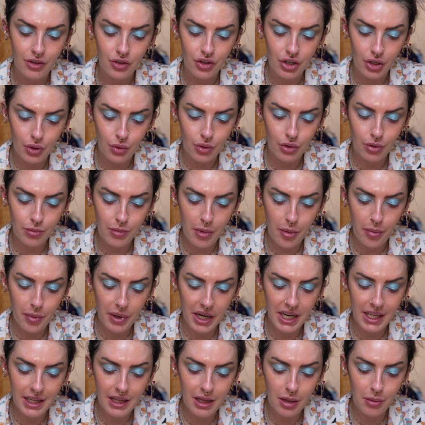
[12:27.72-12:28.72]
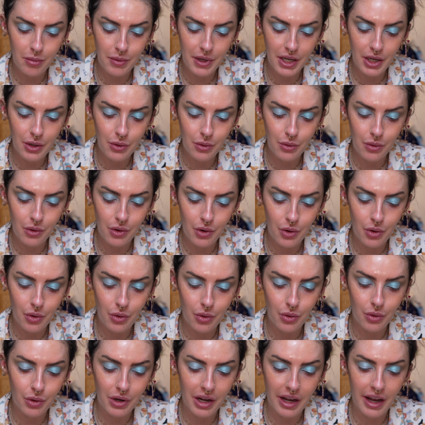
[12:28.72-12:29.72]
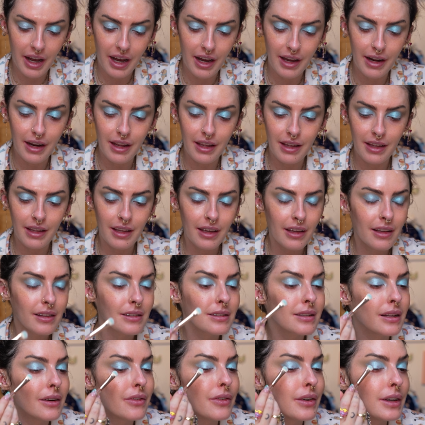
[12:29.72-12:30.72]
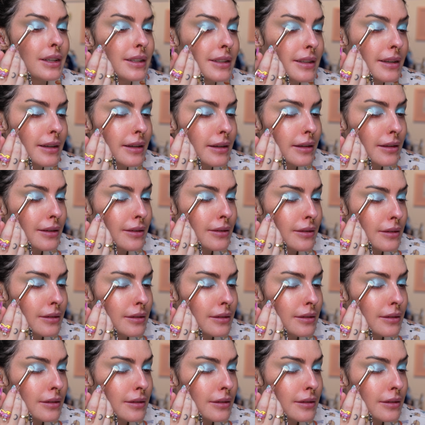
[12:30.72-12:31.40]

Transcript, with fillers: já tô numa paleta meio, oh, Karen, o que que você tá fazendo?